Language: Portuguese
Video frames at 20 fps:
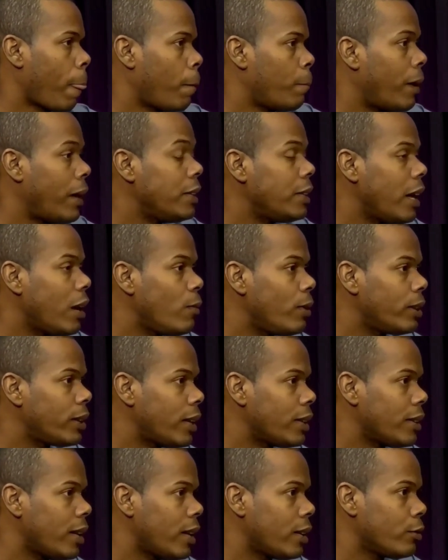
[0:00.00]
mas é uma
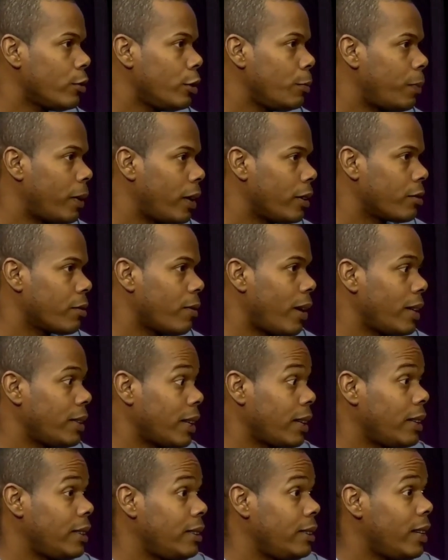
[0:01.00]
das razões pelas quais a
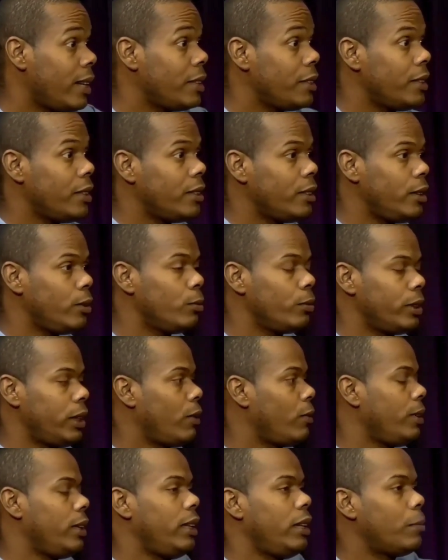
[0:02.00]
gente decidiu que
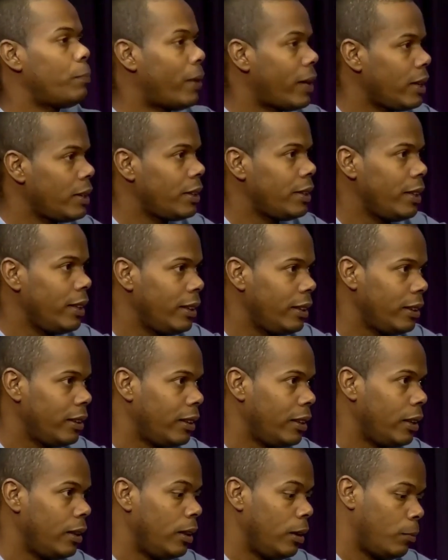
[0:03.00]
eu iria aparecer.
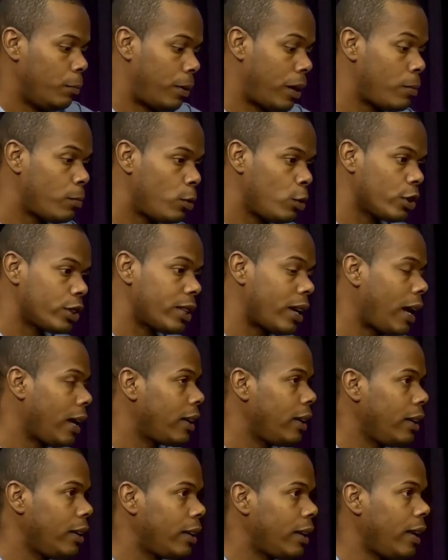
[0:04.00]
Para mostrar
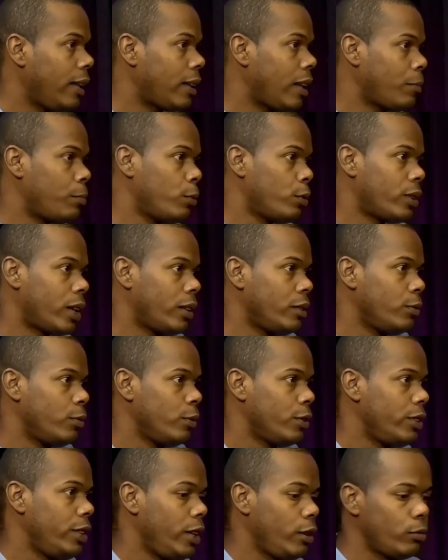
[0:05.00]
que quem está por trás do
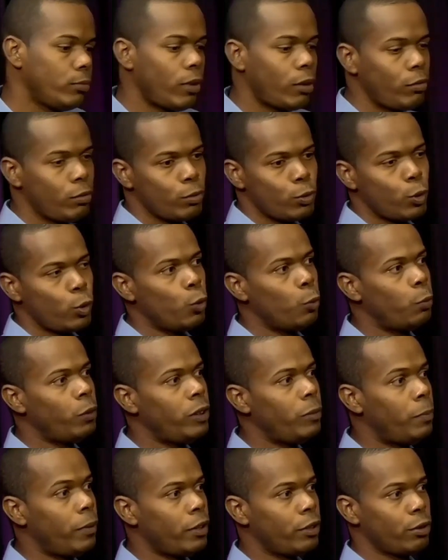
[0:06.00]
Fuxico não é um grupo de
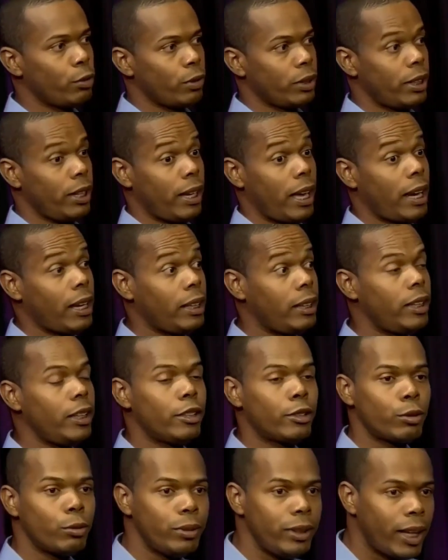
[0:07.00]
pessoas que querem
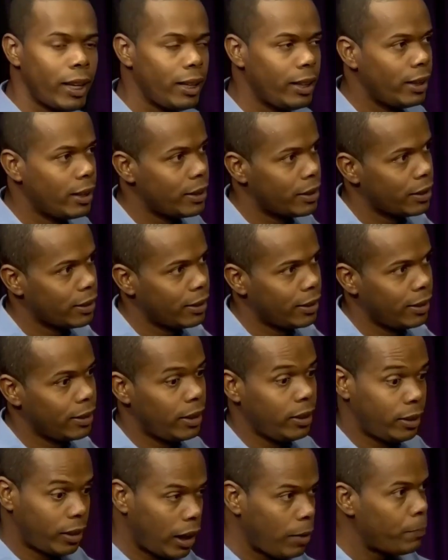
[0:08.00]
destruir a igreja que
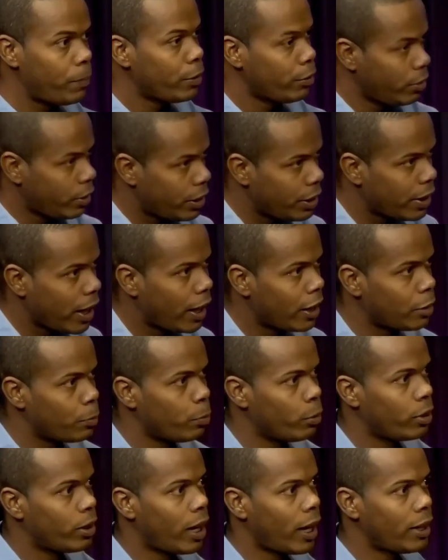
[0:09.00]
tem pessoas sérias
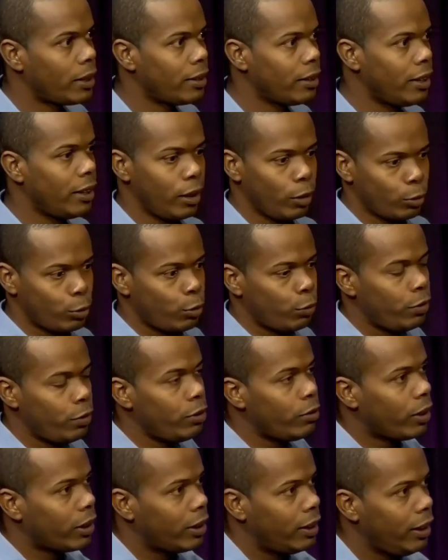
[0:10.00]
por trás. Eu estou
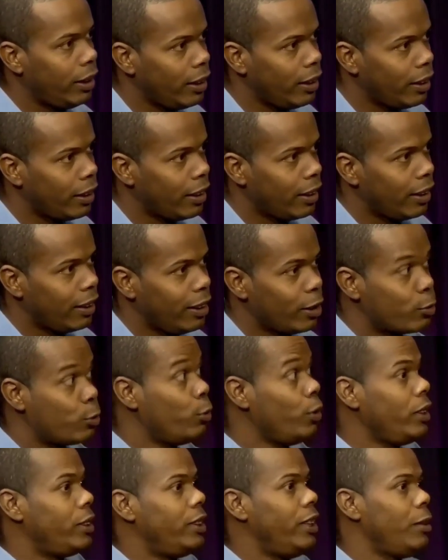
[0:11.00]
vindo aqui em
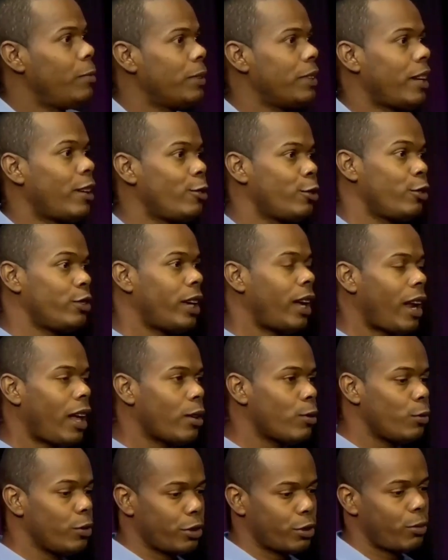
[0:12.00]
Curitiba, eu sou de
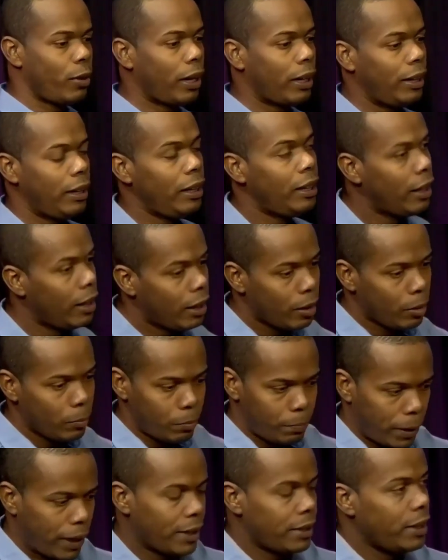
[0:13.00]
Alagoas, estou aqui
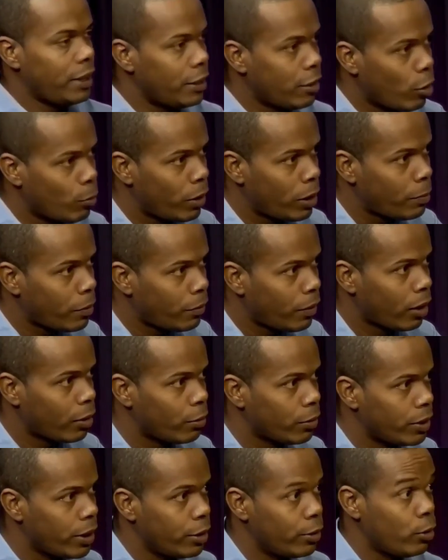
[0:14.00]
presencialmente para falar com
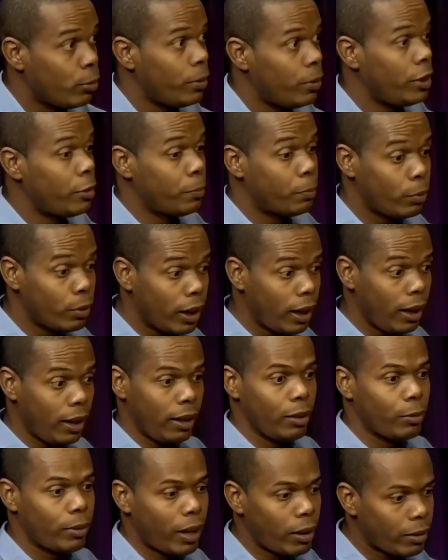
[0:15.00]
você sobre isso, porque
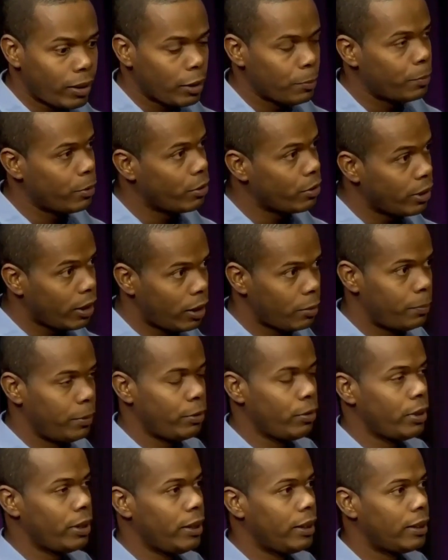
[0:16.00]
eu quero que as pessoas, as
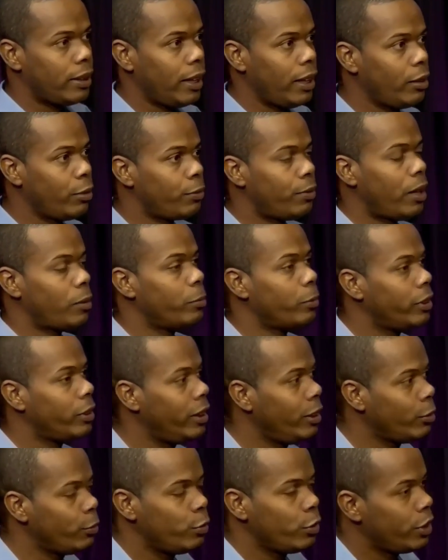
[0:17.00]
pessoas entendam, Fábio,
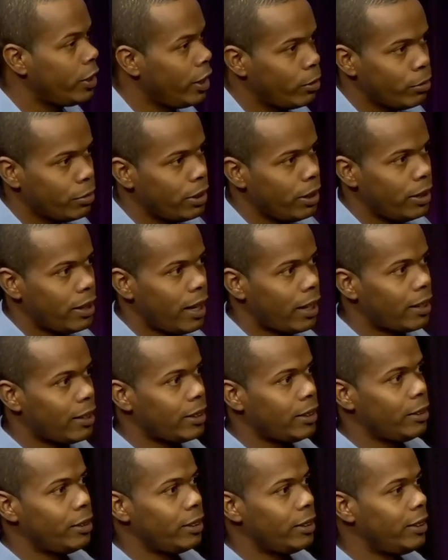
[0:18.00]
que o Fuxico é não se trata
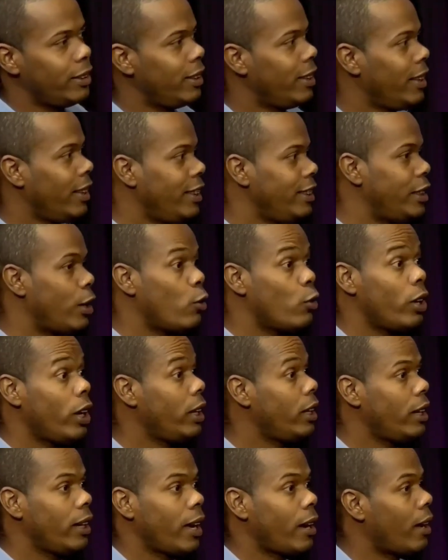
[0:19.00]
de, de, de, alguém
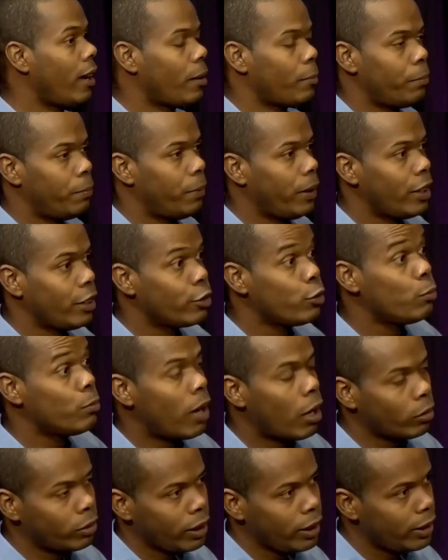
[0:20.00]
que quer apenas o
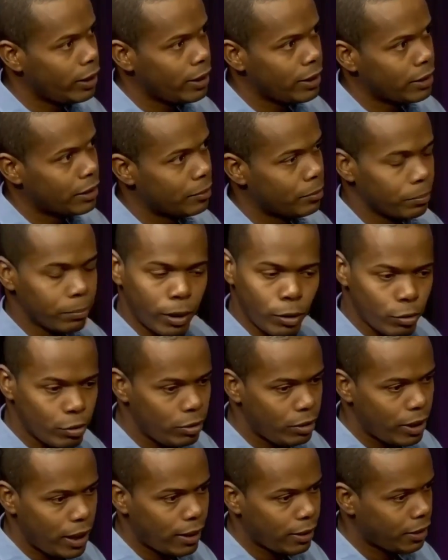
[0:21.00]
mal da igreja. Pelo
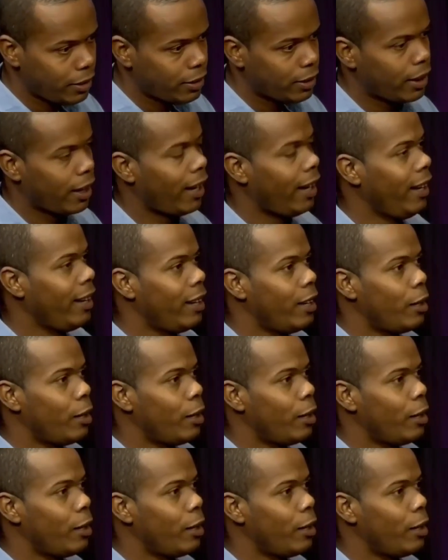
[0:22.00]
contrário, a gente quer